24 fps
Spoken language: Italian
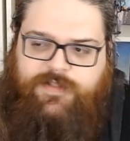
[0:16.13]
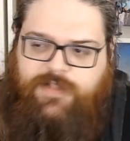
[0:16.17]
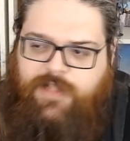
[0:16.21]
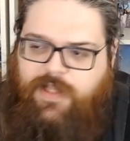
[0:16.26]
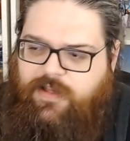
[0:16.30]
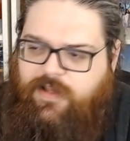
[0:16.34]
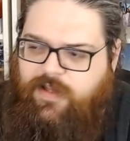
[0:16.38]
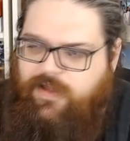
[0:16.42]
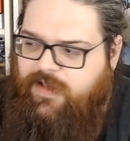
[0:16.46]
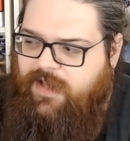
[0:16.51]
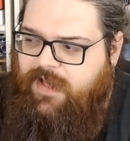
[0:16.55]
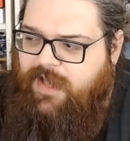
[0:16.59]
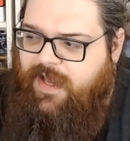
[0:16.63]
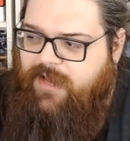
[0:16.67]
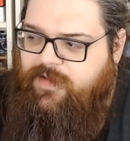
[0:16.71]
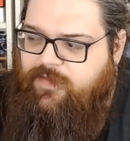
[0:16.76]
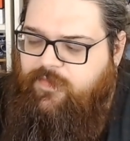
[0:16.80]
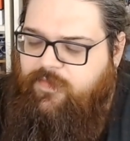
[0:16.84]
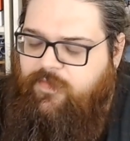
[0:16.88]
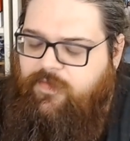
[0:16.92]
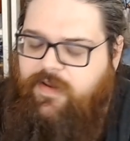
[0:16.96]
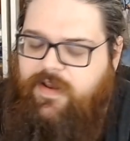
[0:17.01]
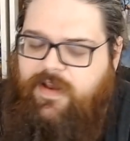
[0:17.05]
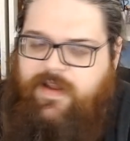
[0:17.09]
Non andrò neanche a
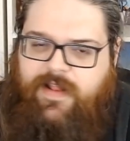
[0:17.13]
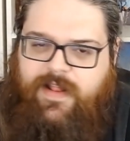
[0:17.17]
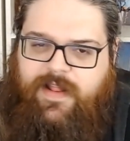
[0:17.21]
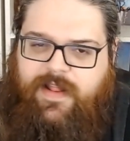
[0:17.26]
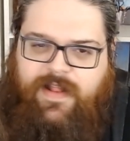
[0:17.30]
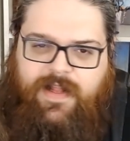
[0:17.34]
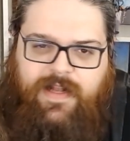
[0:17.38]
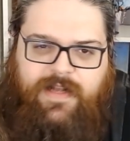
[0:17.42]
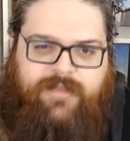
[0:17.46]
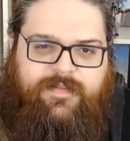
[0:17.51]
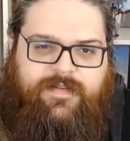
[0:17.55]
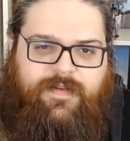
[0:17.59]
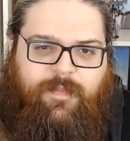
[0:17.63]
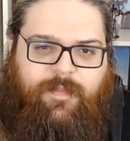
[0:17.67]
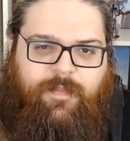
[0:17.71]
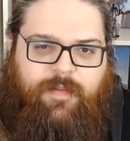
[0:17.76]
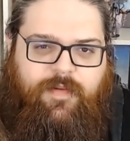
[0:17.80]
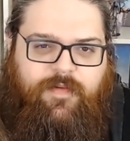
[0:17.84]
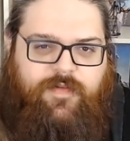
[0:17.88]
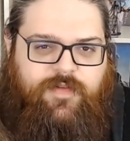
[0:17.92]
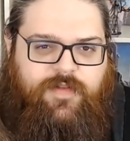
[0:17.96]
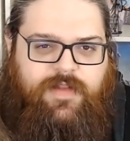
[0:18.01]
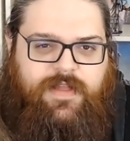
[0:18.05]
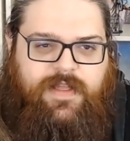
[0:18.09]
offrire un'analisi
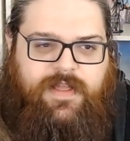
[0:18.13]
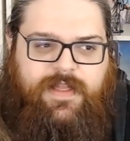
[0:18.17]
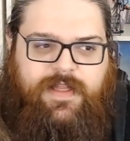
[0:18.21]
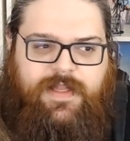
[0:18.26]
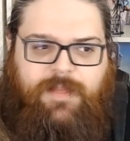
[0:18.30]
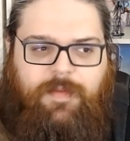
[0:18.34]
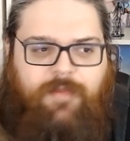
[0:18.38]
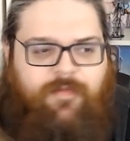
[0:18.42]
approfondita,